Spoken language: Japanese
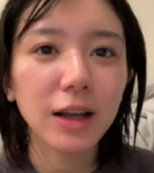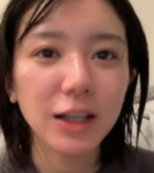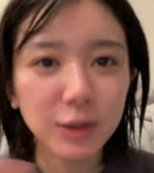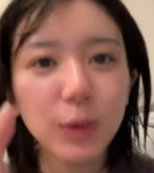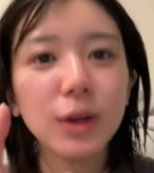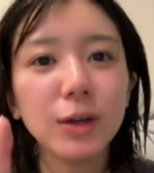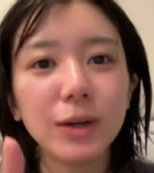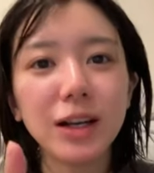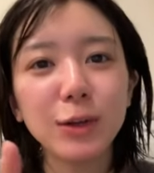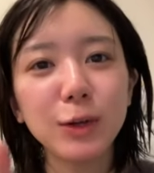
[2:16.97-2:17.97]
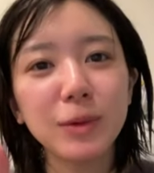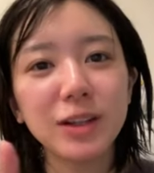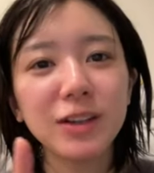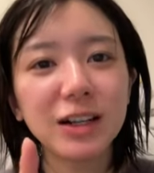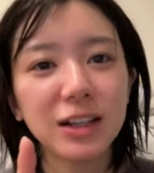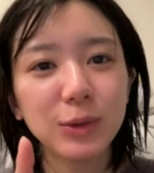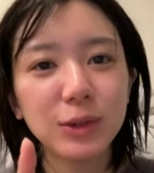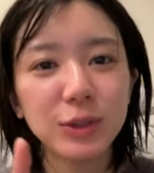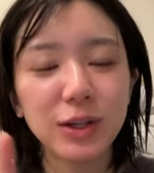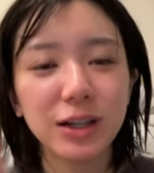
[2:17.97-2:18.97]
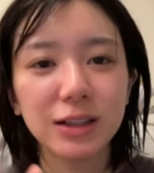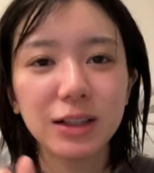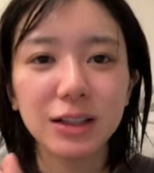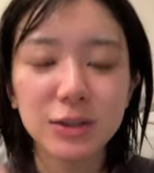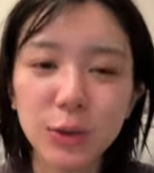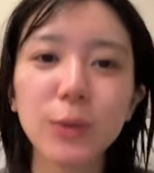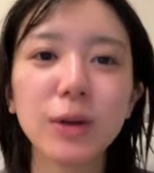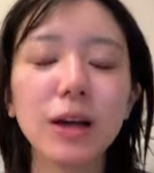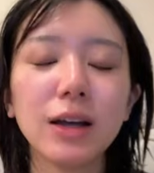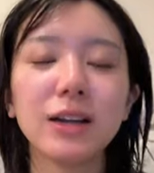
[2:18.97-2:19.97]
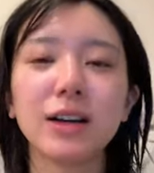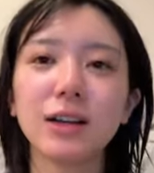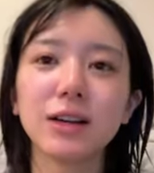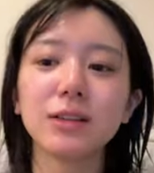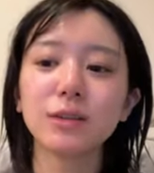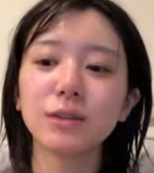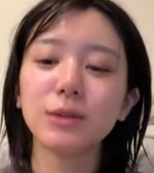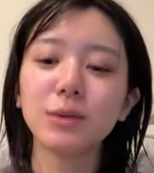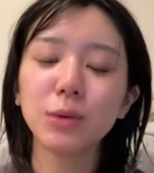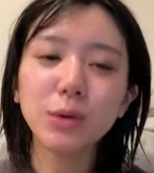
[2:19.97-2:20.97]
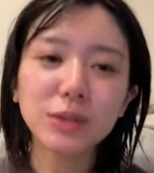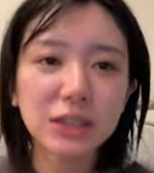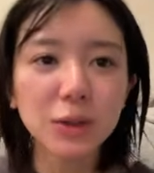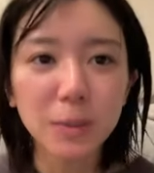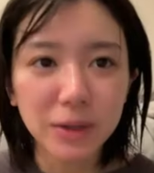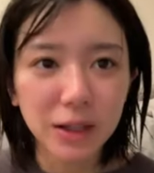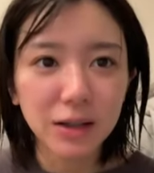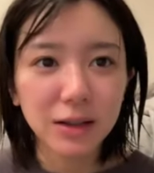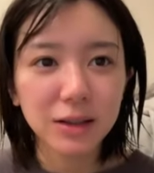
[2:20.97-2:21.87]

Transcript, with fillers: あそう受け取るまでの間どうしようかってなって、そうだからどうしようみたいな。